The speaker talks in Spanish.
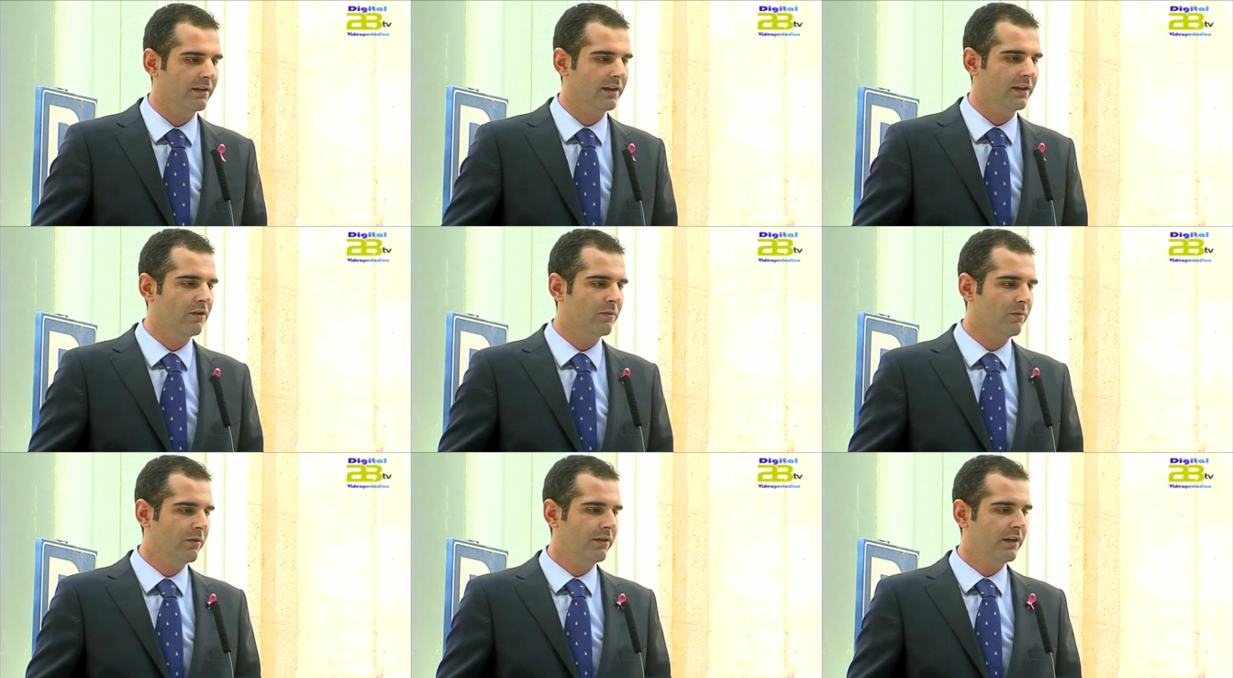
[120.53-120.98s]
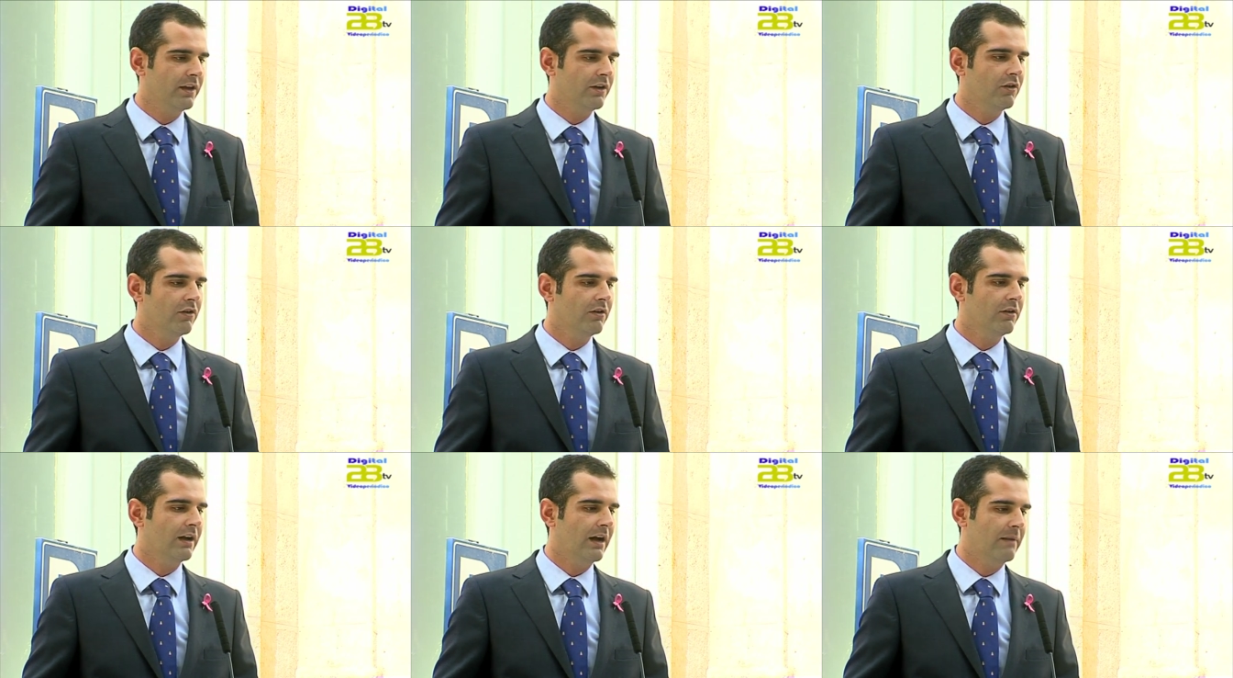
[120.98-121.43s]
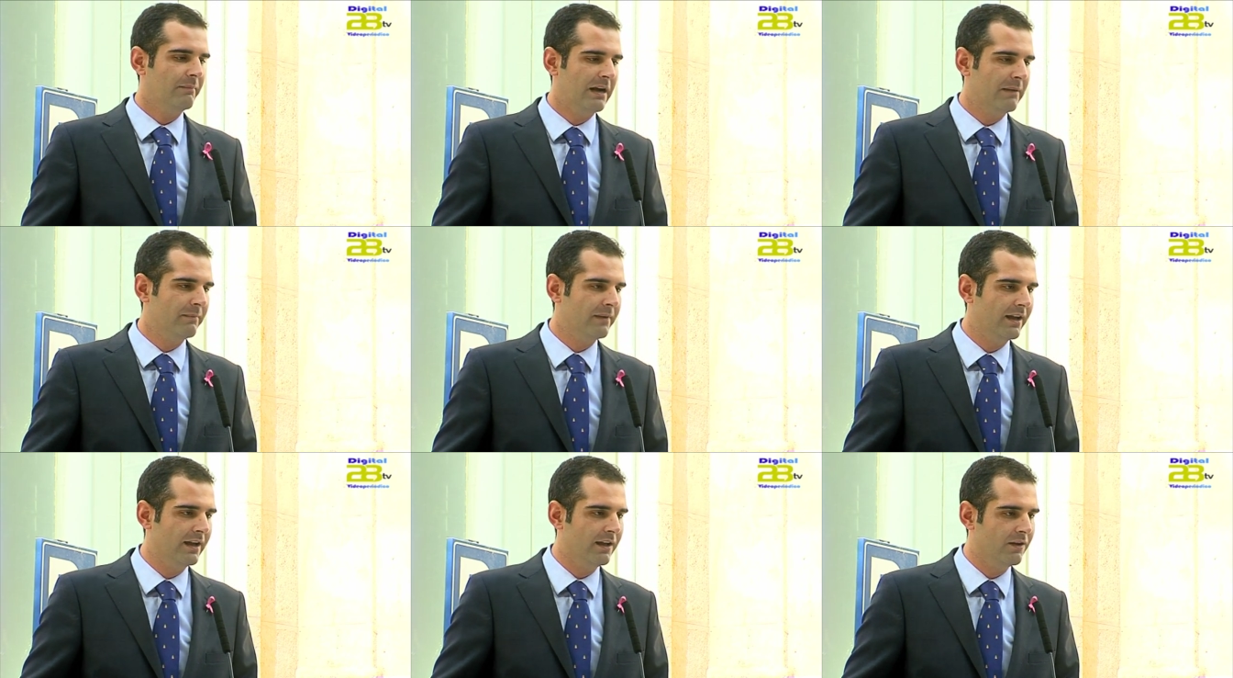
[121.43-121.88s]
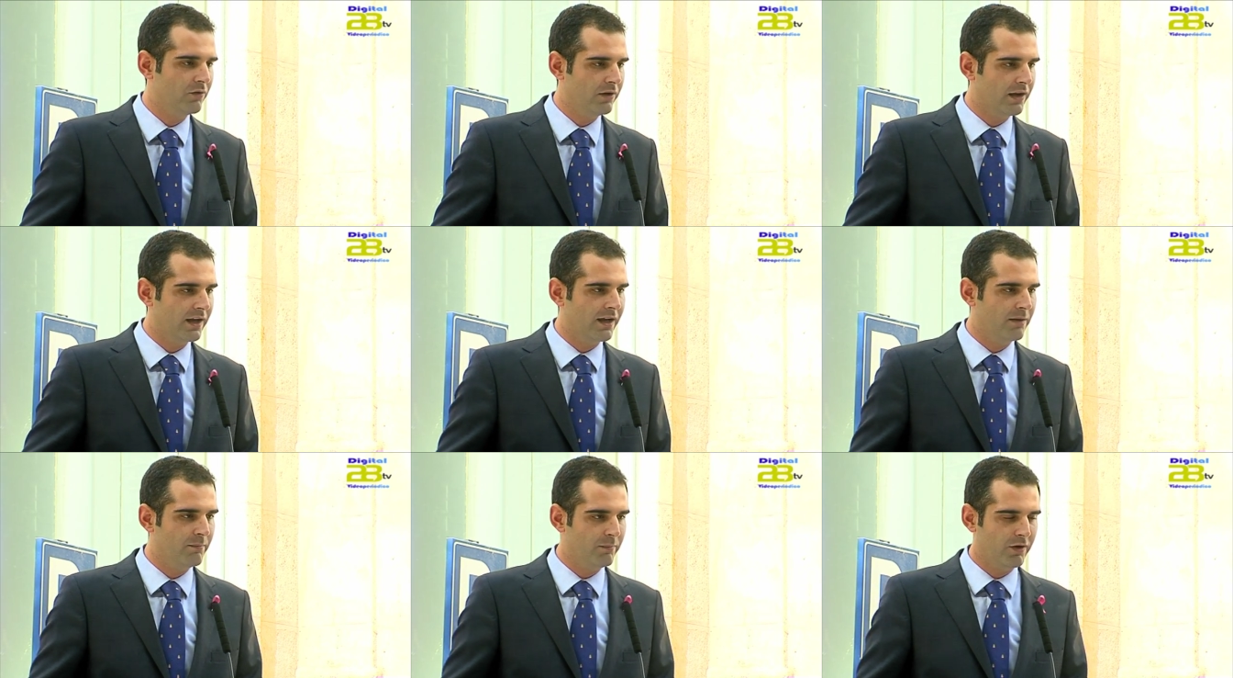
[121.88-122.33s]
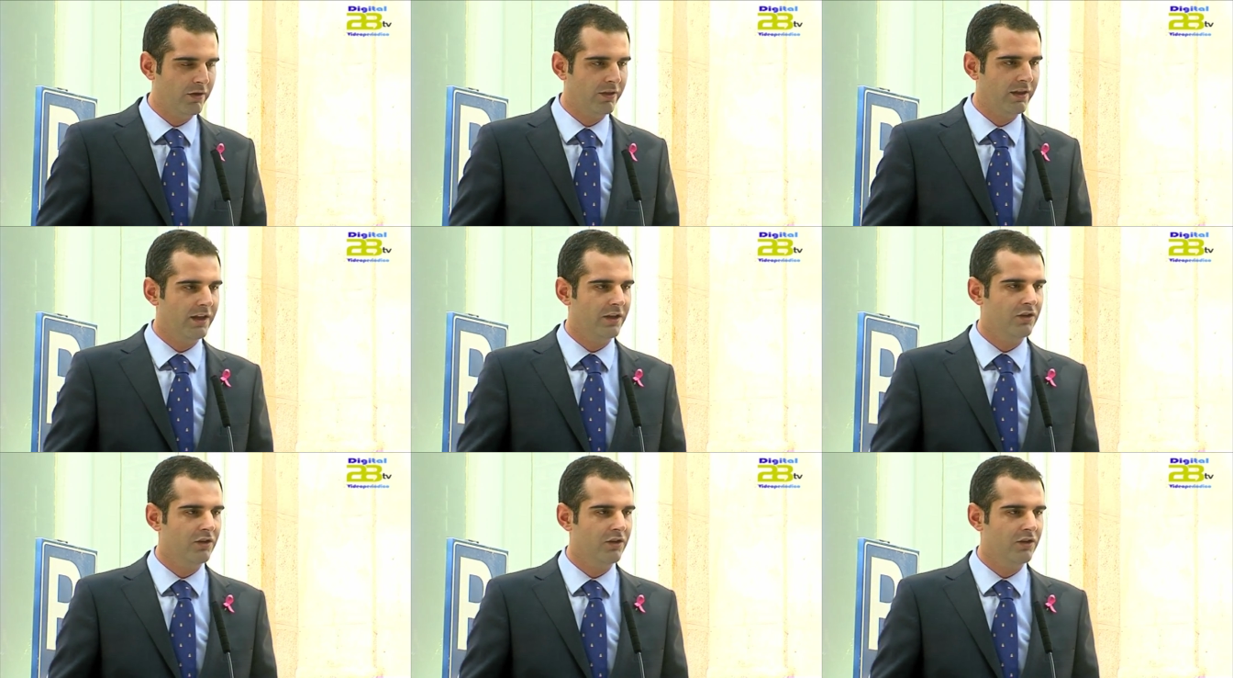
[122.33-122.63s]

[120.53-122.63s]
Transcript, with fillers: Y como digo, Amama es un ejemplo de